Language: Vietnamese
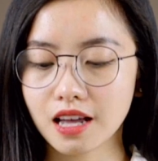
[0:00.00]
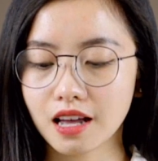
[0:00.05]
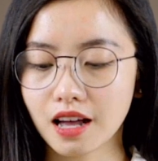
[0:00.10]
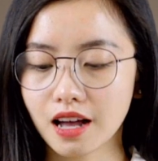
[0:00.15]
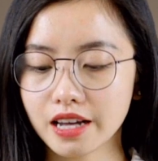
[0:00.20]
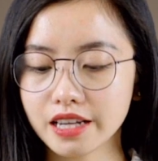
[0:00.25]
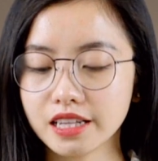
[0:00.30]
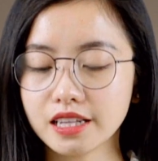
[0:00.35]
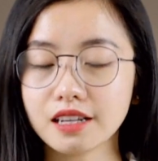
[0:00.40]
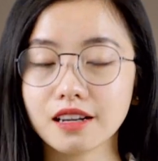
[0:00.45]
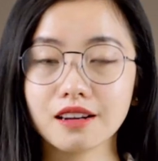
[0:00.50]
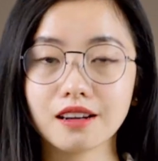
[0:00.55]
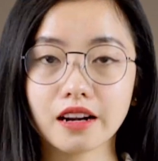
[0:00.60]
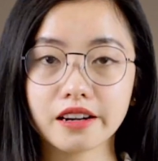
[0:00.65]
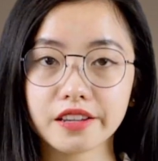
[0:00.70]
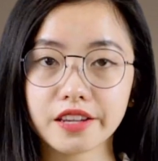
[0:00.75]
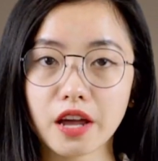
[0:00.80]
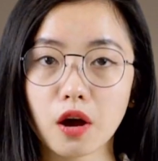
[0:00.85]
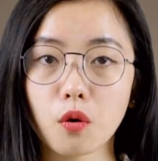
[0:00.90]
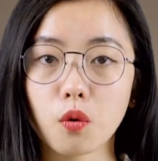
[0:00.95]
A.
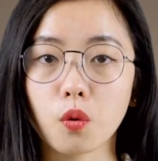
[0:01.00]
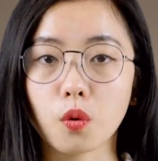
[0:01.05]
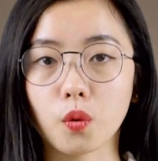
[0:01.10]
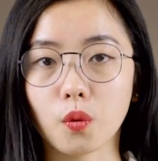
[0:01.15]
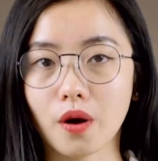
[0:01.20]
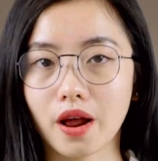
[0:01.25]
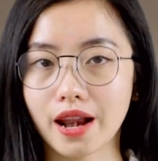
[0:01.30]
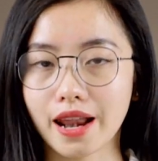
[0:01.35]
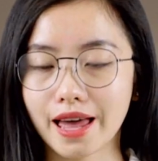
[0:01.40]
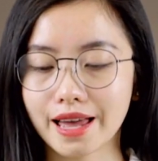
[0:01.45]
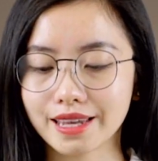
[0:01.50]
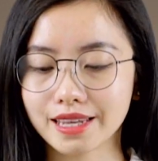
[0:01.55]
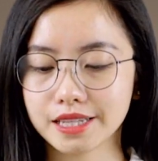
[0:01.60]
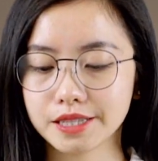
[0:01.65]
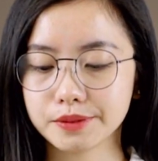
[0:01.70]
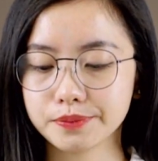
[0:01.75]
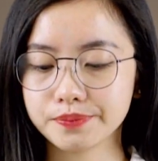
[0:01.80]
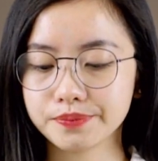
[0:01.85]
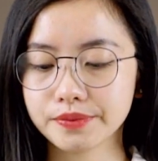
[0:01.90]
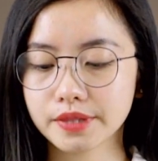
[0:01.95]
Lẫn nhau qua lại
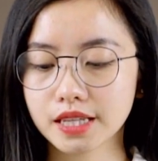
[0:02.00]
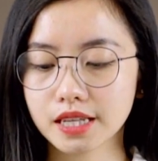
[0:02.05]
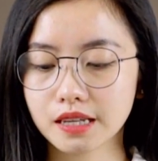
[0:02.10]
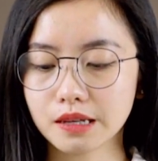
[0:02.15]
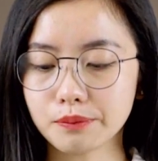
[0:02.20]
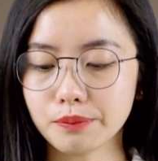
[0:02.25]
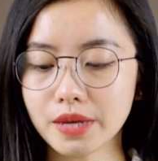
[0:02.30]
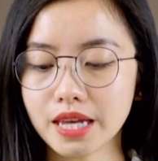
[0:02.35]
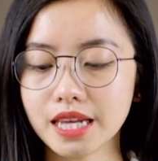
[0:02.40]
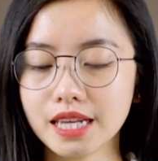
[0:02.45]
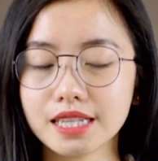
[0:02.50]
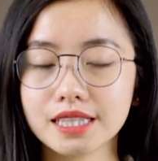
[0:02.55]
B.